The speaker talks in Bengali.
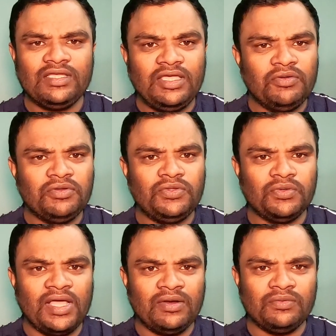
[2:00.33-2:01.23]
কেউ কিন্তু
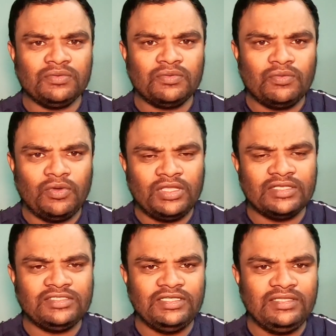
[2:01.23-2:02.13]
কারো কথা
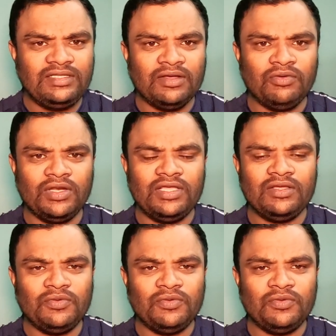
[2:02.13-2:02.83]
চিন্তা করে